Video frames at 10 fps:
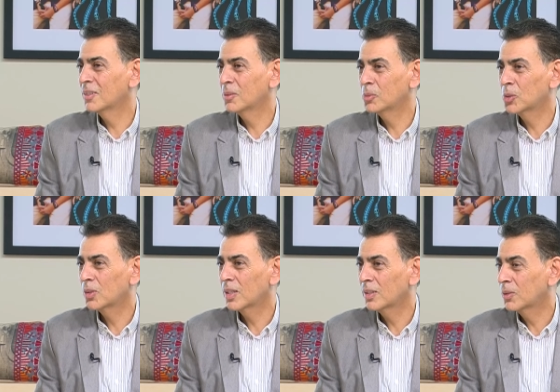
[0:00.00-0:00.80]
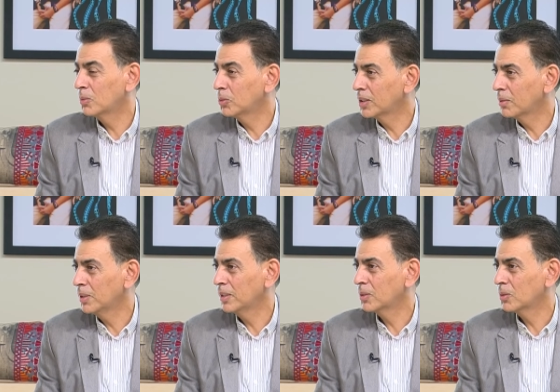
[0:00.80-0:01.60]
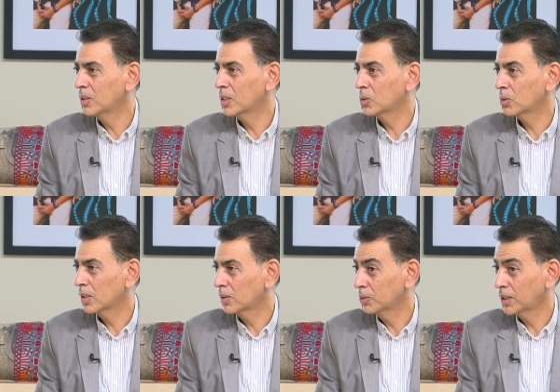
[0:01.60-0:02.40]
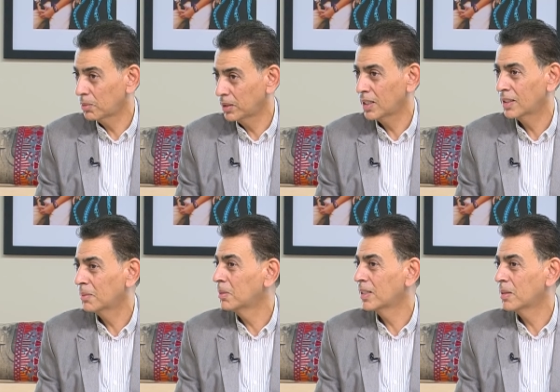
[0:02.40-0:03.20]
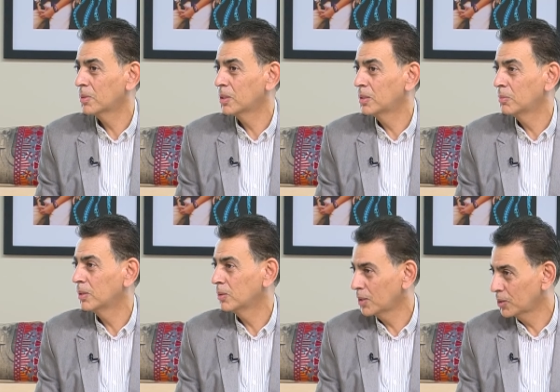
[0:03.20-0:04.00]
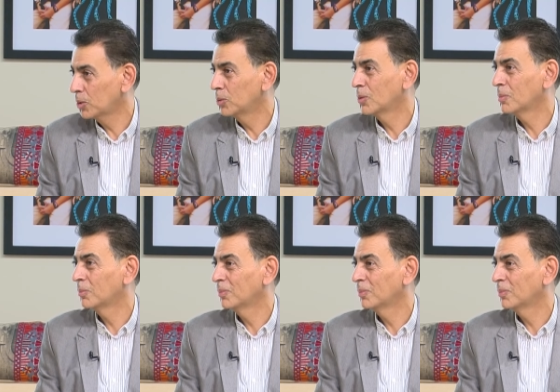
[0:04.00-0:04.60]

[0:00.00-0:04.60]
لكم شكرا لكل متابعي رؤيا شكرا لمتابعي هذا البرنامج الجميل ولجهدكم